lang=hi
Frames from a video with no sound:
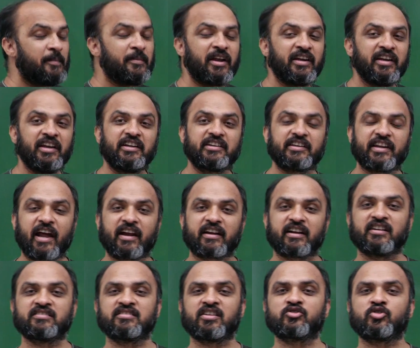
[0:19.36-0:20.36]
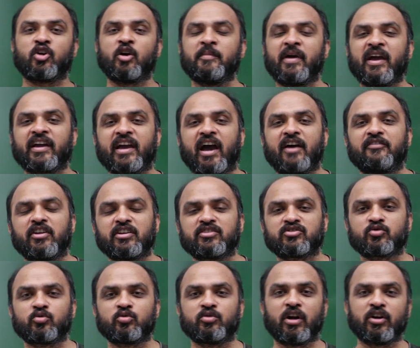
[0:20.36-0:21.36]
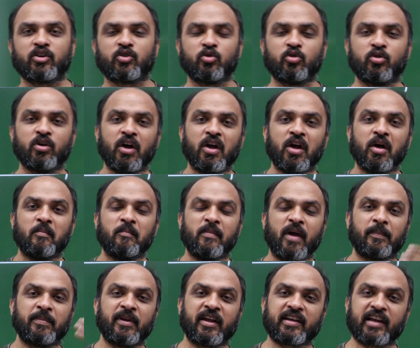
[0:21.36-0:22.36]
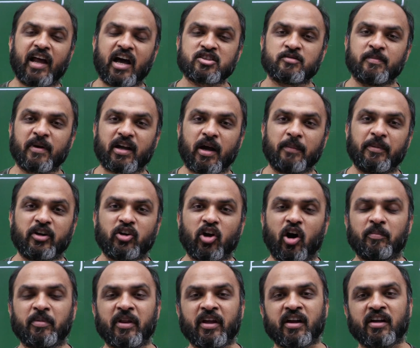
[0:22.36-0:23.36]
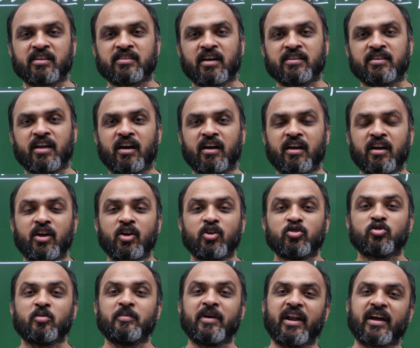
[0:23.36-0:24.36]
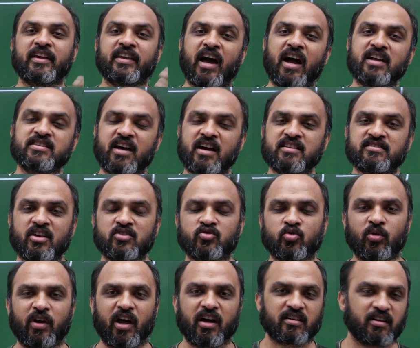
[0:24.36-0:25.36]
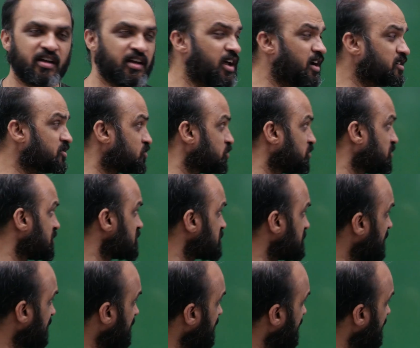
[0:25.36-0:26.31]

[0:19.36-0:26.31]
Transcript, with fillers: मैं नीट क्रैक कर सकता हूं मैं एक एवरेज स्टूडेंट हूं मैं अपनी क्लास में कभी टॉप नहीं करता था तो मेरा क्या चांस है सोलह लाख स्टूडेंट्स में